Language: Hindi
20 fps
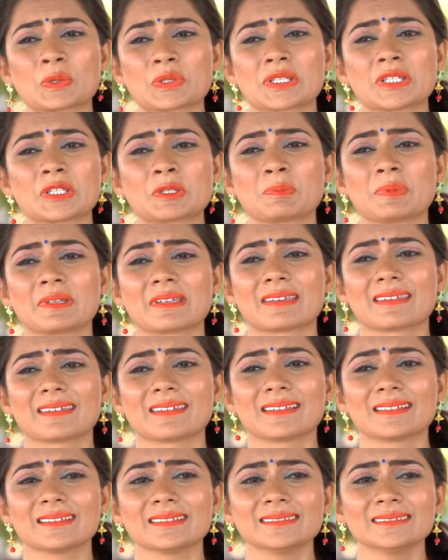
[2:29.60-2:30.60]
कोशिश भी
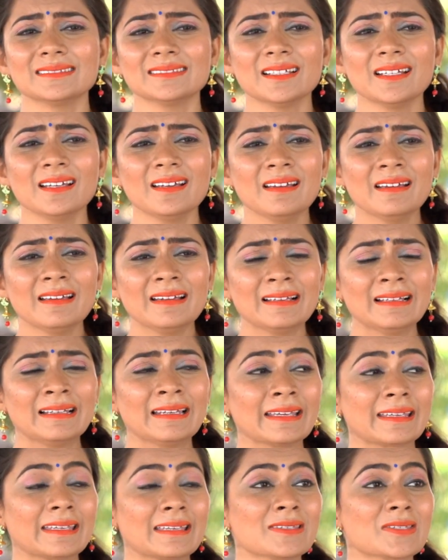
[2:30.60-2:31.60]
की
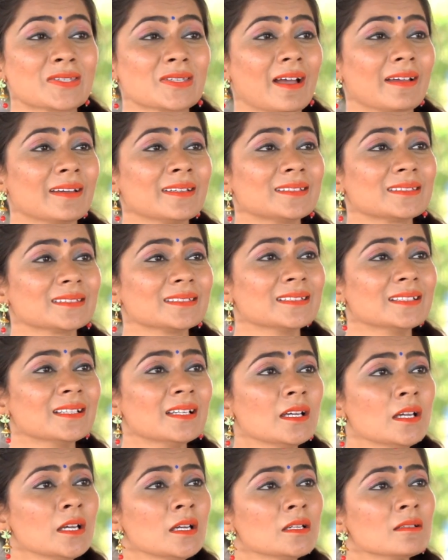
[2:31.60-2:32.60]
लेकिन शायद
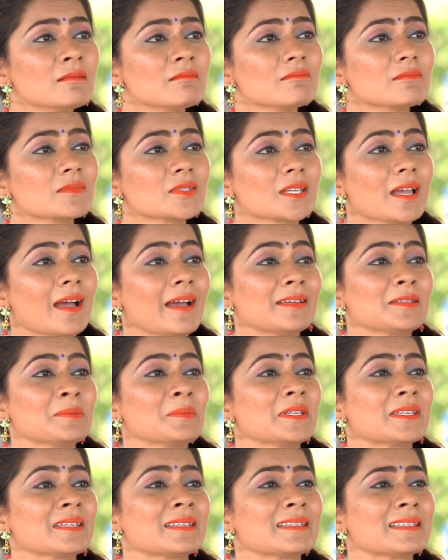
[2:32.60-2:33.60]
शायद
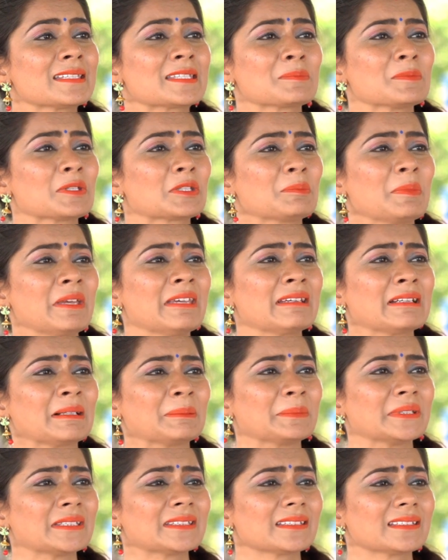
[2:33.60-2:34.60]
मेरी किस्मत में ही
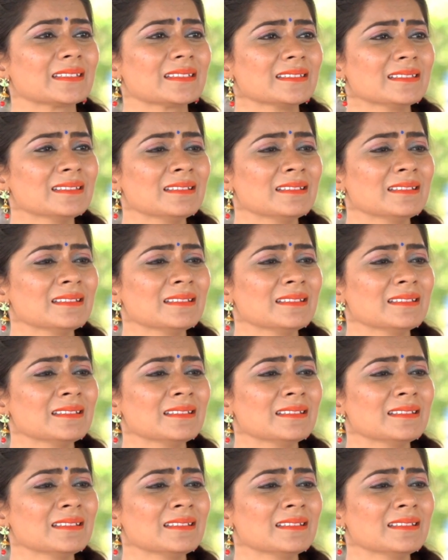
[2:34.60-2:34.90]
कमी थी